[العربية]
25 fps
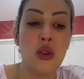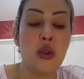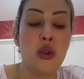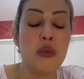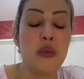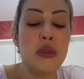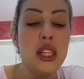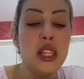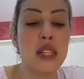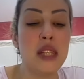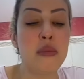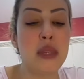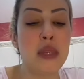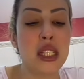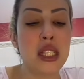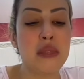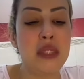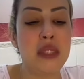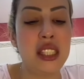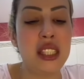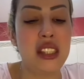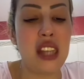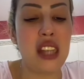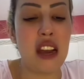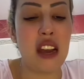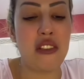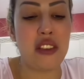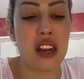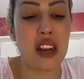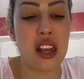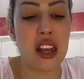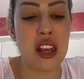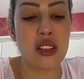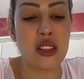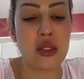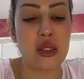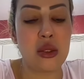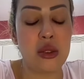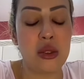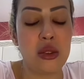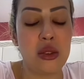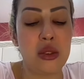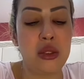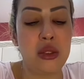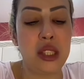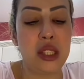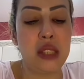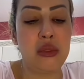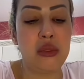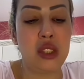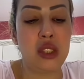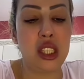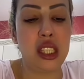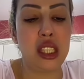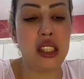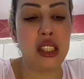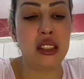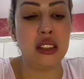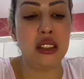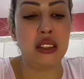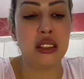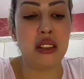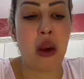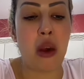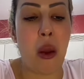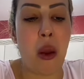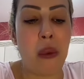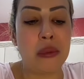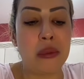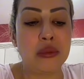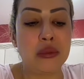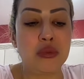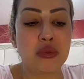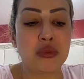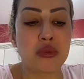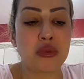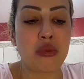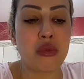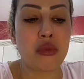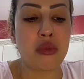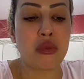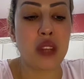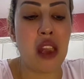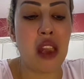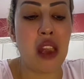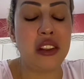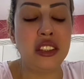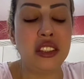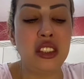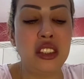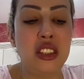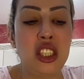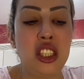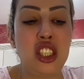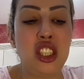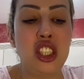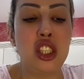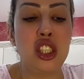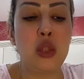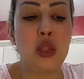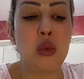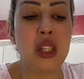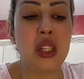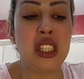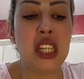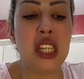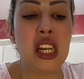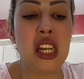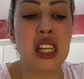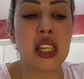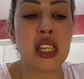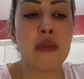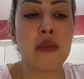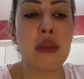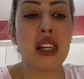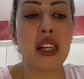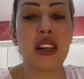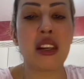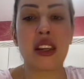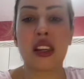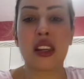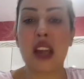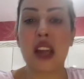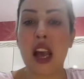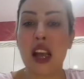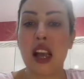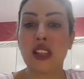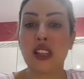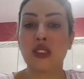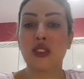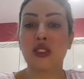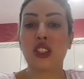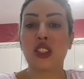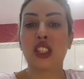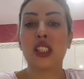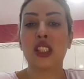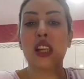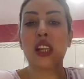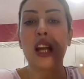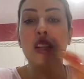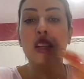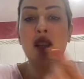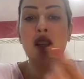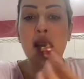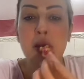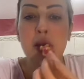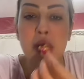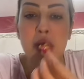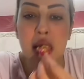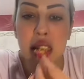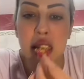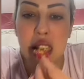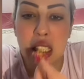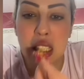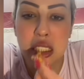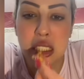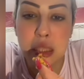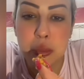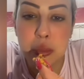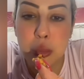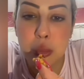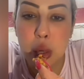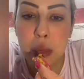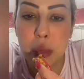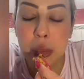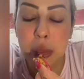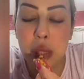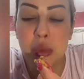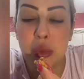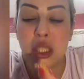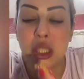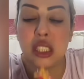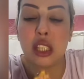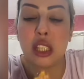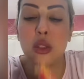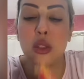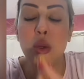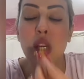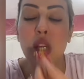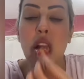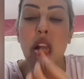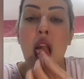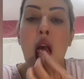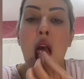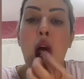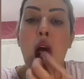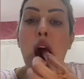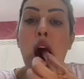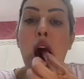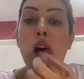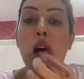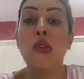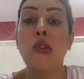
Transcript: وبنادم بلاص ما يديها في راسو يمشي يدير شي دواء ديال القمل الراس وداكشي حدا عباد الله يسبهم غويته دولي